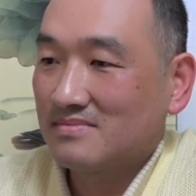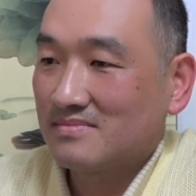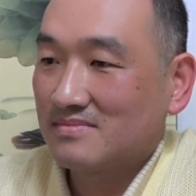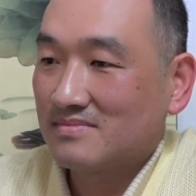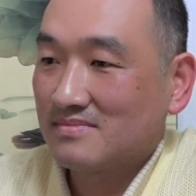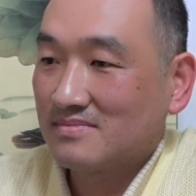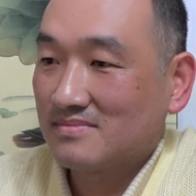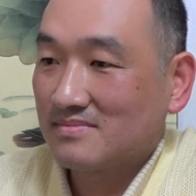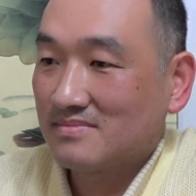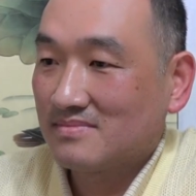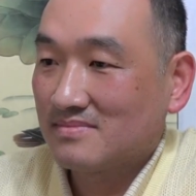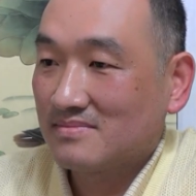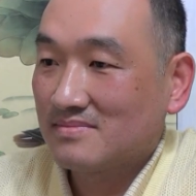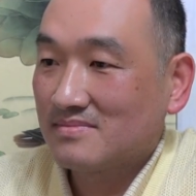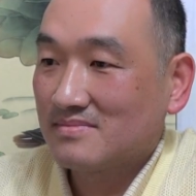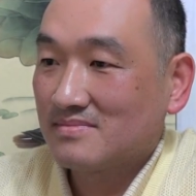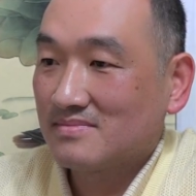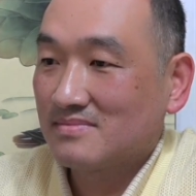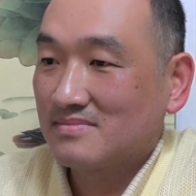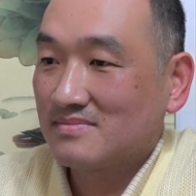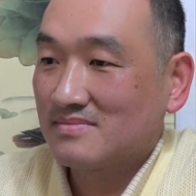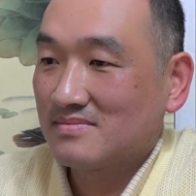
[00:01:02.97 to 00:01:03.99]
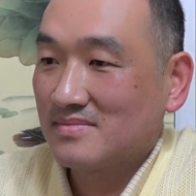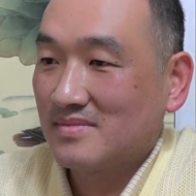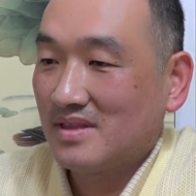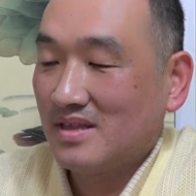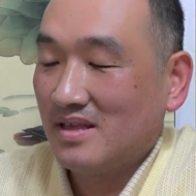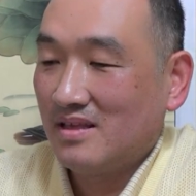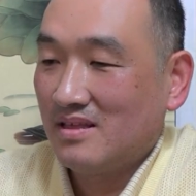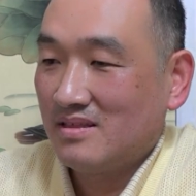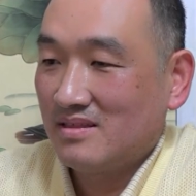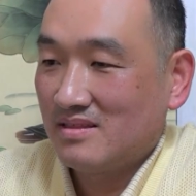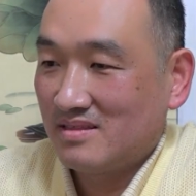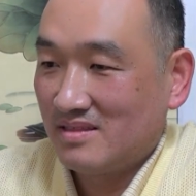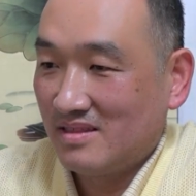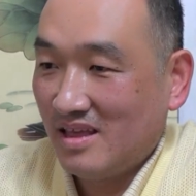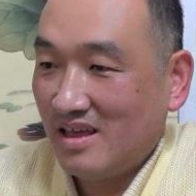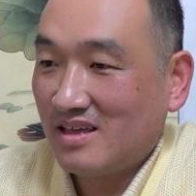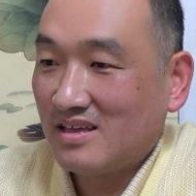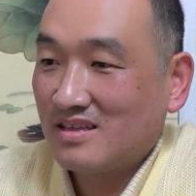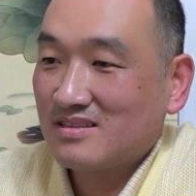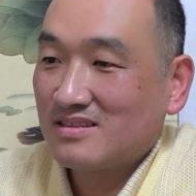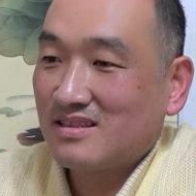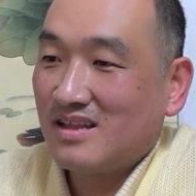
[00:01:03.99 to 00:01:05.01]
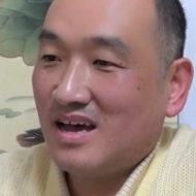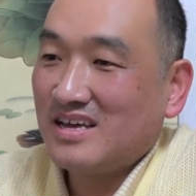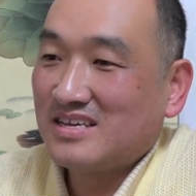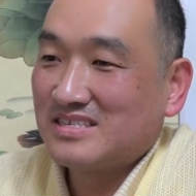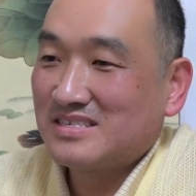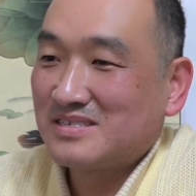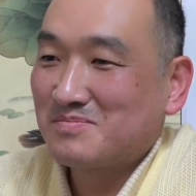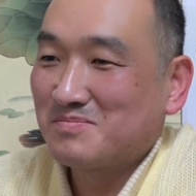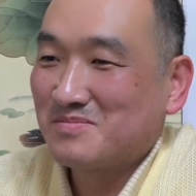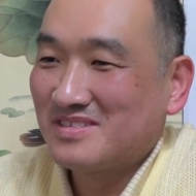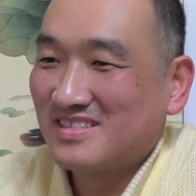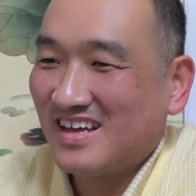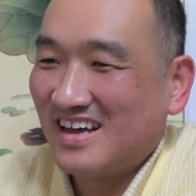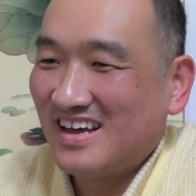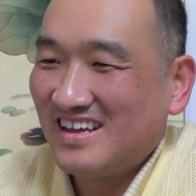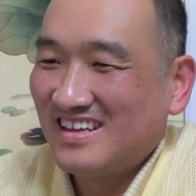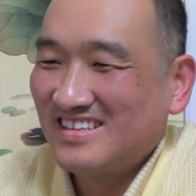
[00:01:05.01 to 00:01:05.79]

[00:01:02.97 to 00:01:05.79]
이제 입소문은 나 있겠죠? 네, 나 있습니다.